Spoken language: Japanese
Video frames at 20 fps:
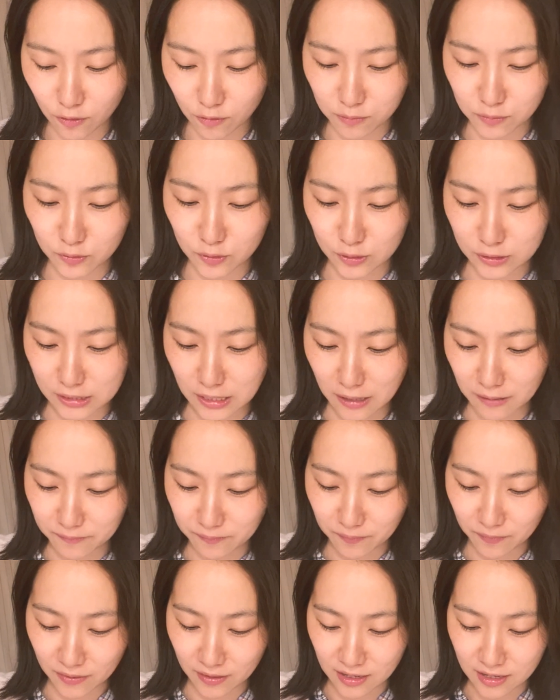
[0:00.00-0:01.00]
と思うとさ
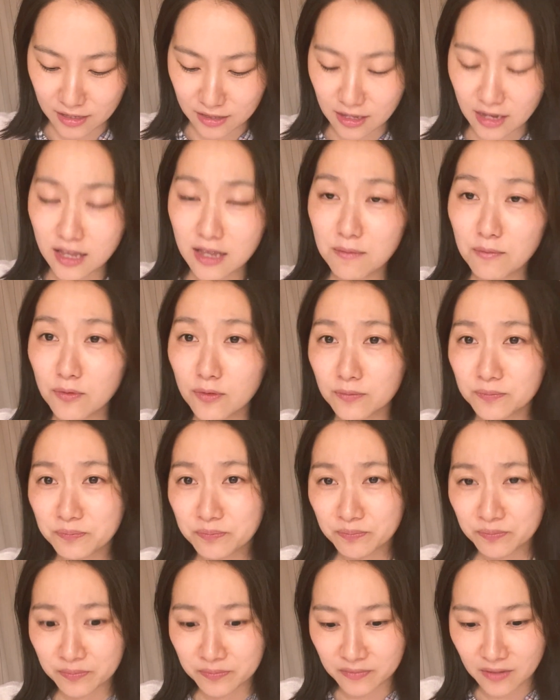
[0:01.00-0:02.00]
一滴も
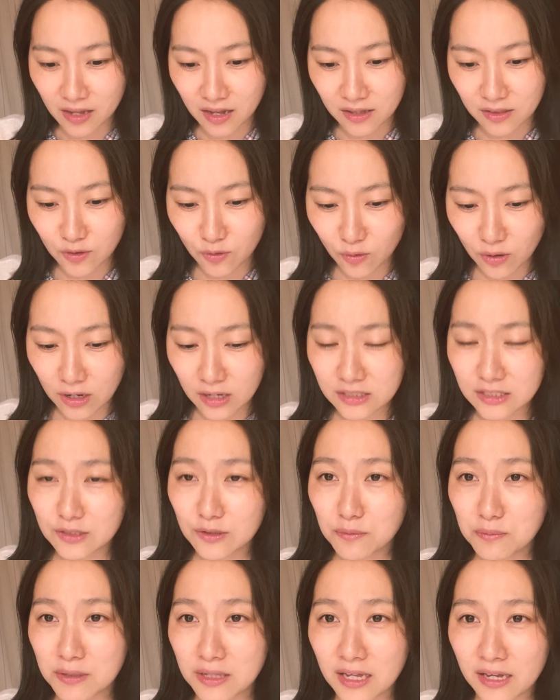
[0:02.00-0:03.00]
残らず
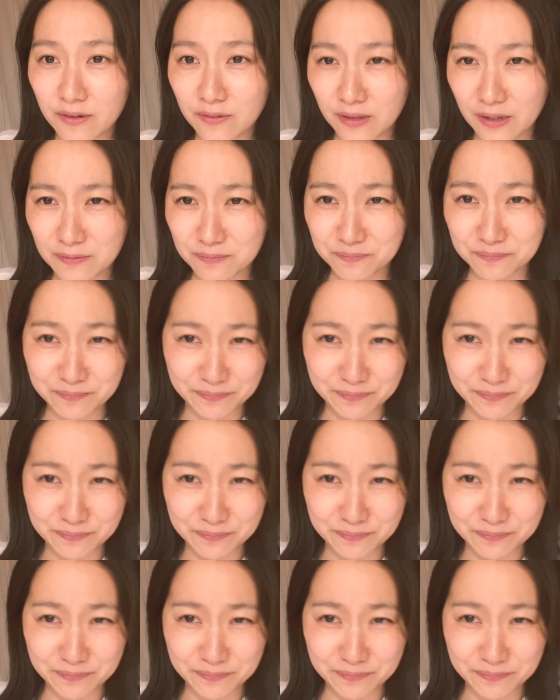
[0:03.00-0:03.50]
飲みたいよね